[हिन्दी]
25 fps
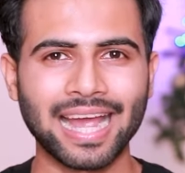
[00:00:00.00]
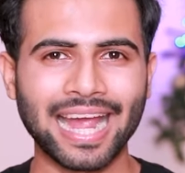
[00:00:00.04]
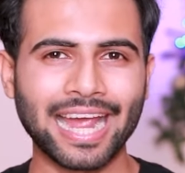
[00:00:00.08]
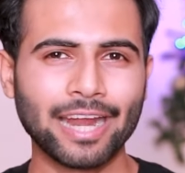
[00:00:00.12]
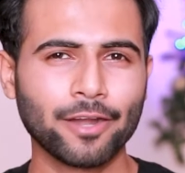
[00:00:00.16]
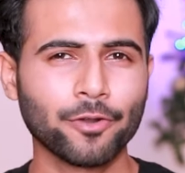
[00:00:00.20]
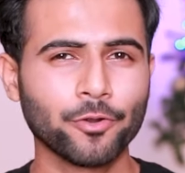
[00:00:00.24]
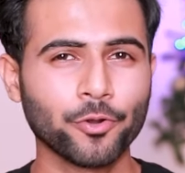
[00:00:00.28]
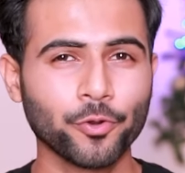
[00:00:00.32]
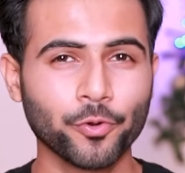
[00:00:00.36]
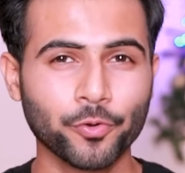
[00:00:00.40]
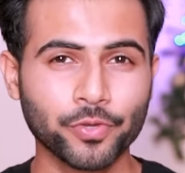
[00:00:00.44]

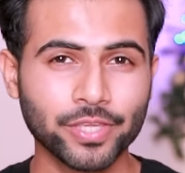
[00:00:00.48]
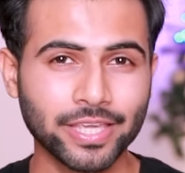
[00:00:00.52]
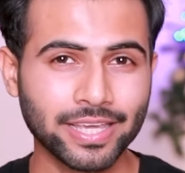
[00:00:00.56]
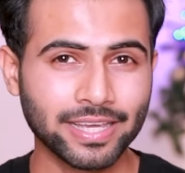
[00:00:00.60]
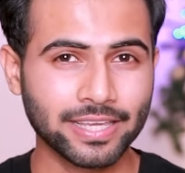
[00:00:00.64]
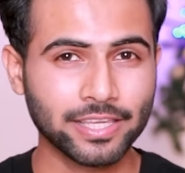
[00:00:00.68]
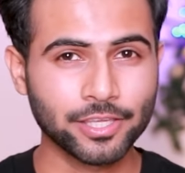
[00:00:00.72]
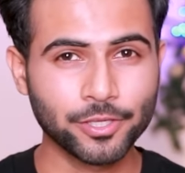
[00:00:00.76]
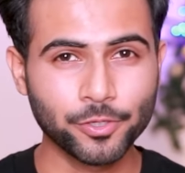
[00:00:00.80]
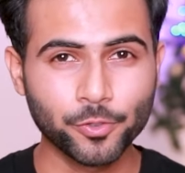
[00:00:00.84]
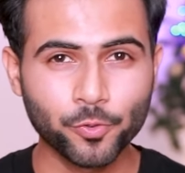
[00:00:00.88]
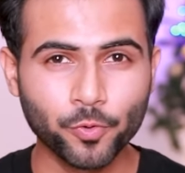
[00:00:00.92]
आई डोंट नो ये
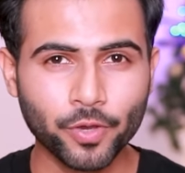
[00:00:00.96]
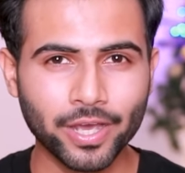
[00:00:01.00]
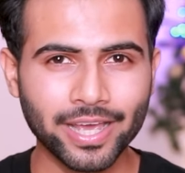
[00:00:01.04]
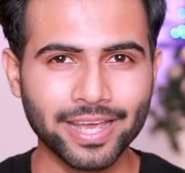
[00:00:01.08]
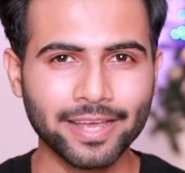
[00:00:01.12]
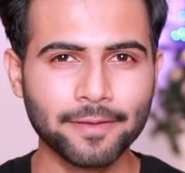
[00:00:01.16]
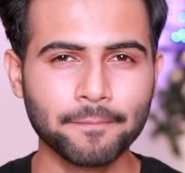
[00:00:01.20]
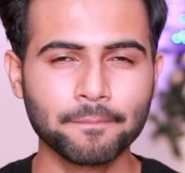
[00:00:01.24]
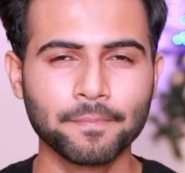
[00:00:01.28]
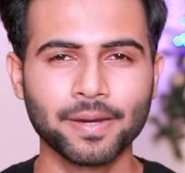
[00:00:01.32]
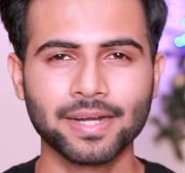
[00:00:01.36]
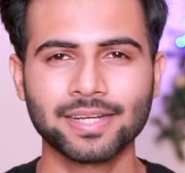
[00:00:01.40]
क्यों
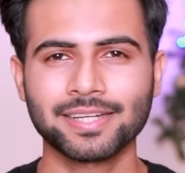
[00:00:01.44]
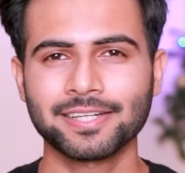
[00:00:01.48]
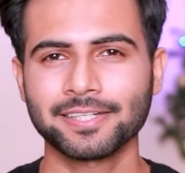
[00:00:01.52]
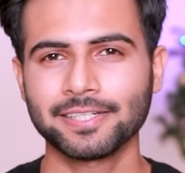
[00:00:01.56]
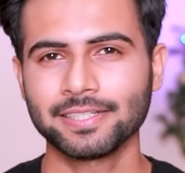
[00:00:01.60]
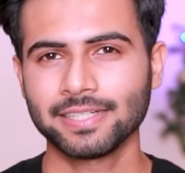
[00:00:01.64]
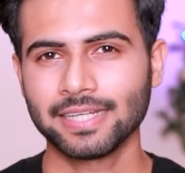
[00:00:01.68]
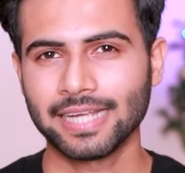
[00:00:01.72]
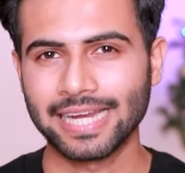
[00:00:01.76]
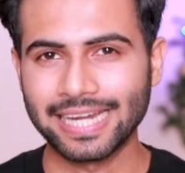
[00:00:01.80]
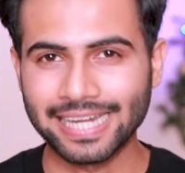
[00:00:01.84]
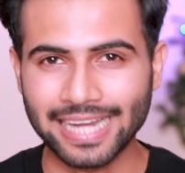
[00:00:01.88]
है बट
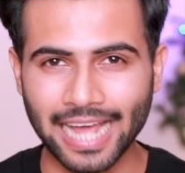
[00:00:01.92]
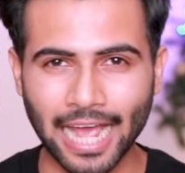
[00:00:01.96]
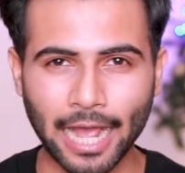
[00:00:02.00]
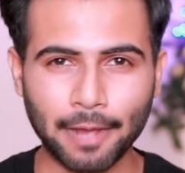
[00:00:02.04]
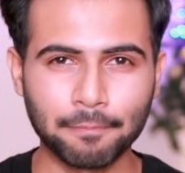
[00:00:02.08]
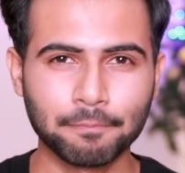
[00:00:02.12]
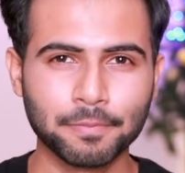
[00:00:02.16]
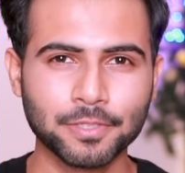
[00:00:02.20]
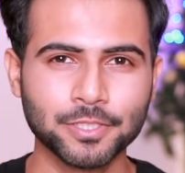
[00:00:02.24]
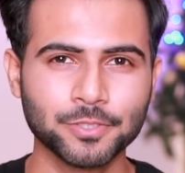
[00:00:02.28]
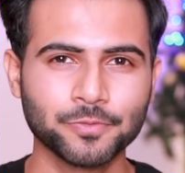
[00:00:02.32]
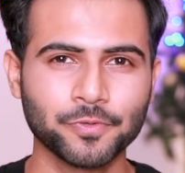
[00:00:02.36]
इट
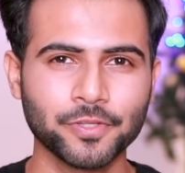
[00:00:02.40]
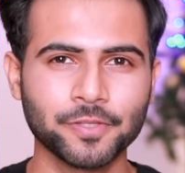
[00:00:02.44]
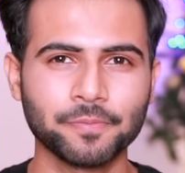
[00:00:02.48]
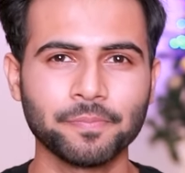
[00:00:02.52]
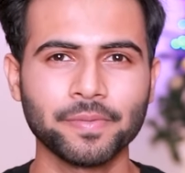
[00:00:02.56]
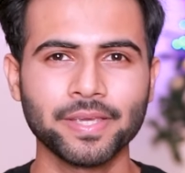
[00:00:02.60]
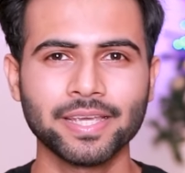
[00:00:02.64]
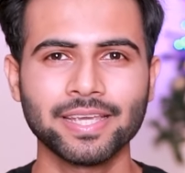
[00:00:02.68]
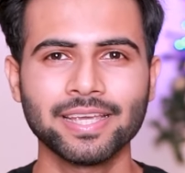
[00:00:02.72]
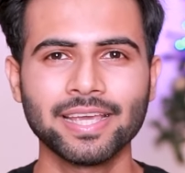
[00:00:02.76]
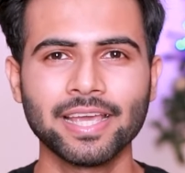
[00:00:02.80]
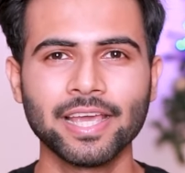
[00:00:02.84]
हैपन्स विद
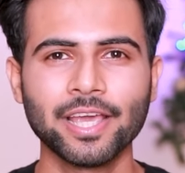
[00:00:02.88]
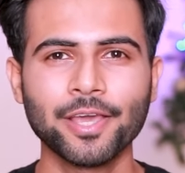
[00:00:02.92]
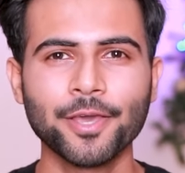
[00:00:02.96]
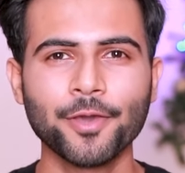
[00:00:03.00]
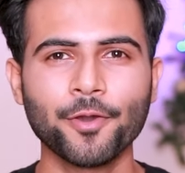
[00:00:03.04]
मी